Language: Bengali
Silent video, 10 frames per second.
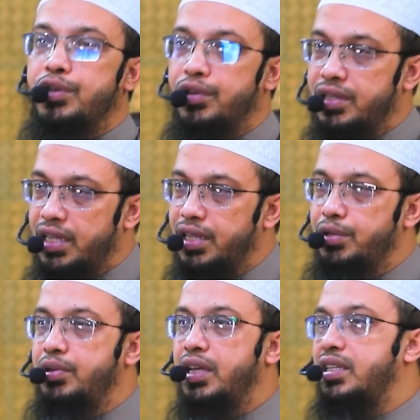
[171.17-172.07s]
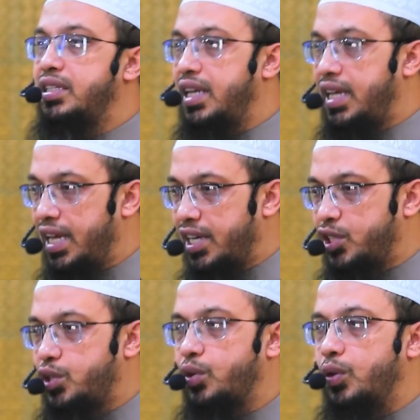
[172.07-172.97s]
সন্তান দুনিয়াতে যে রেখে
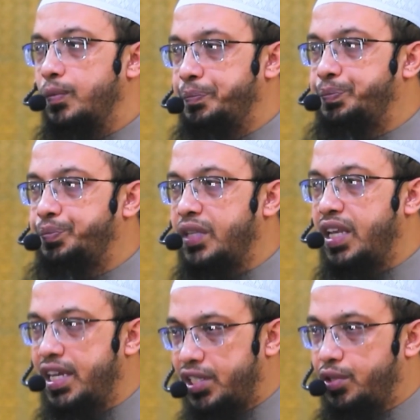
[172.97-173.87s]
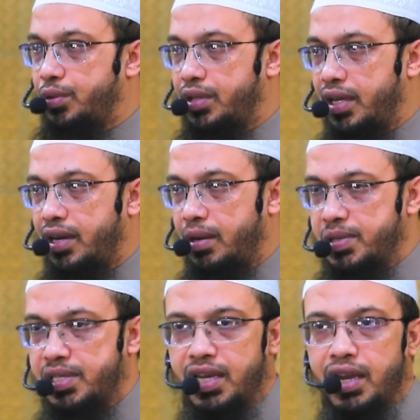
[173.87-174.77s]
আসছ নেক সন্তান
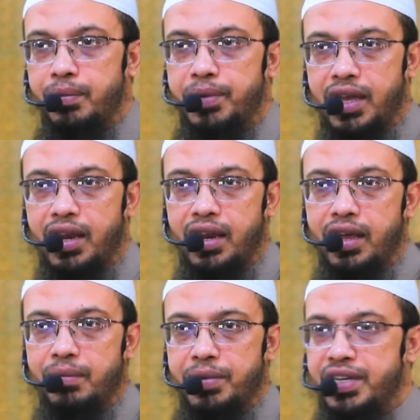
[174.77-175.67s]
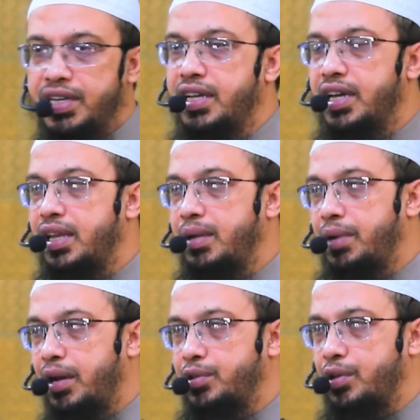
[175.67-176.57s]
নামাজি কালামি হালাল হারা মেনটেনকারী
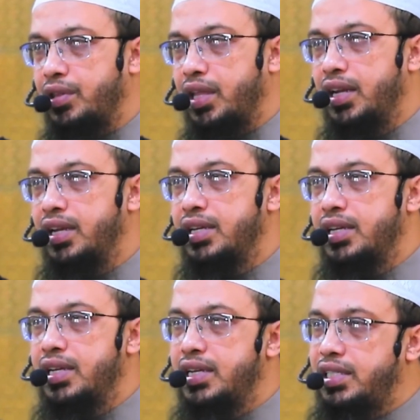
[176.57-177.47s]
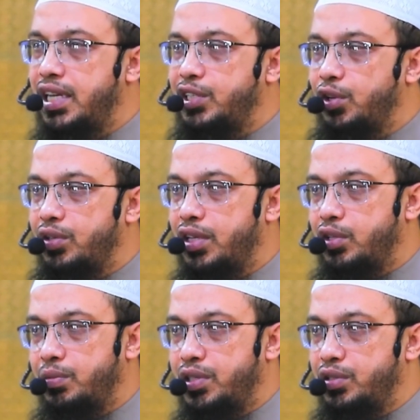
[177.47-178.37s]
ভালো সন্তান সেই সন্তান
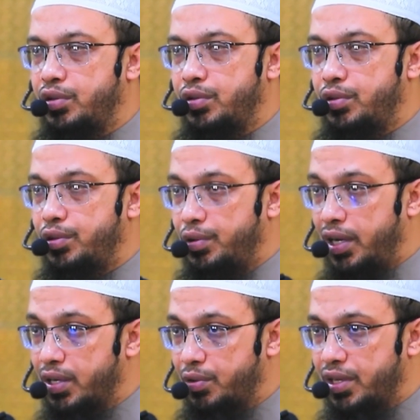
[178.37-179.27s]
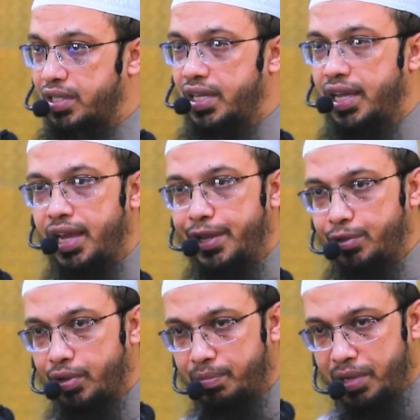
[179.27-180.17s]
তোমার জন্য দোয়া করেছে এই
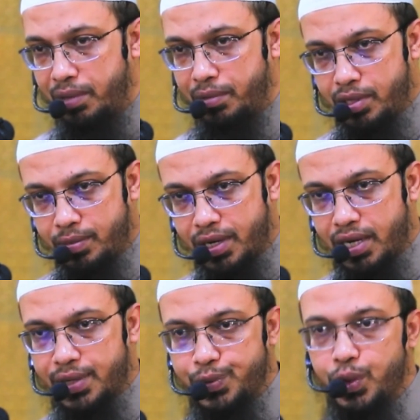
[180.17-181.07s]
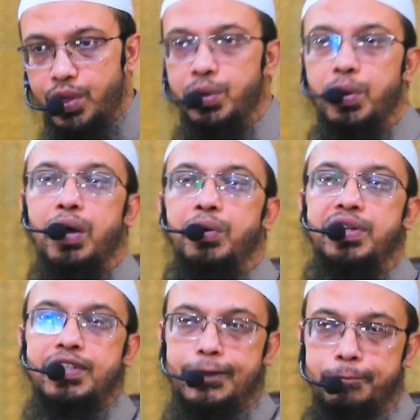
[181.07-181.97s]
দোয়ার বিনিময়ে তোমার ক্লাস উন্নীত করা
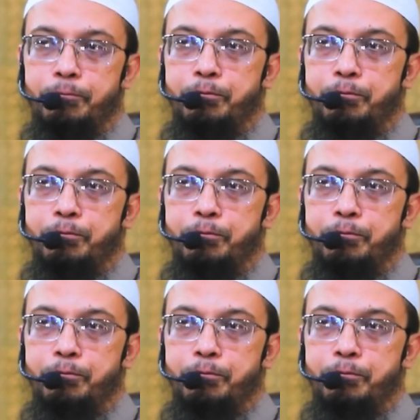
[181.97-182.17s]
হয়েছে